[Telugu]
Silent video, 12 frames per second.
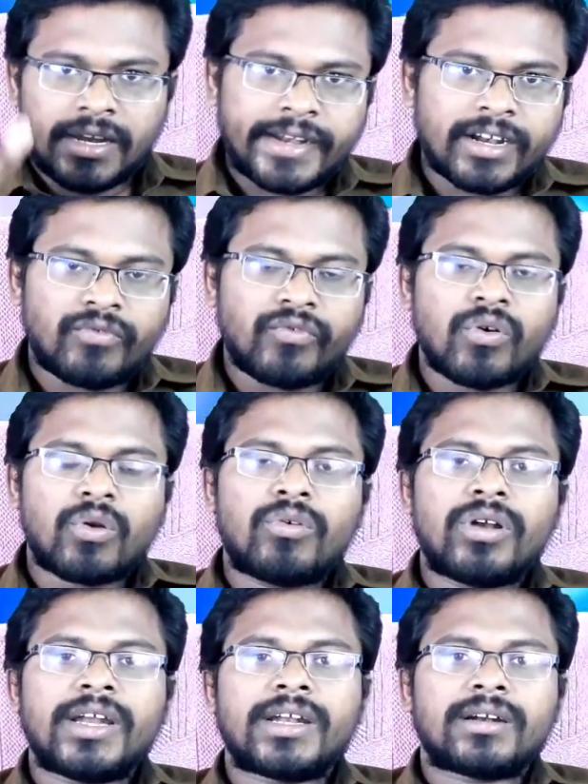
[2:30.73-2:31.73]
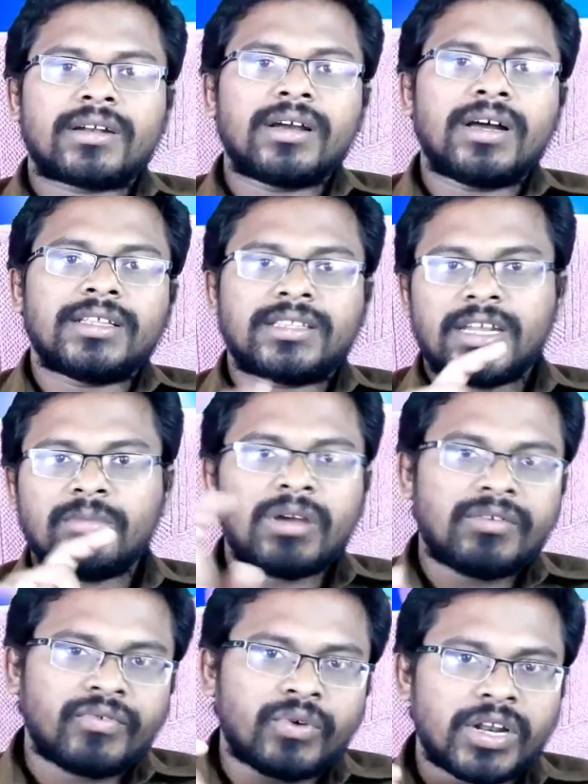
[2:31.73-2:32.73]
ఇట్లా ఫోర్ ఉండేటట్టుగా త్రీ
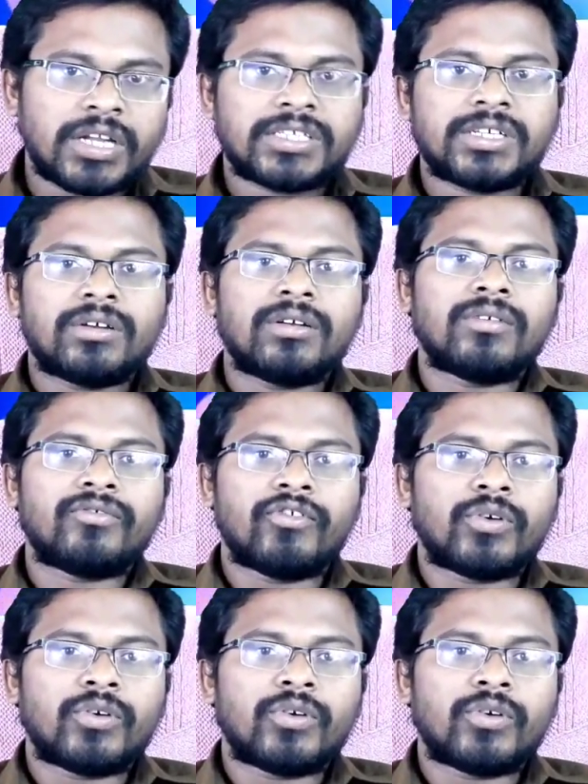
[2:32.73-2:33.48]
బై ఫోర్ రేషియోలో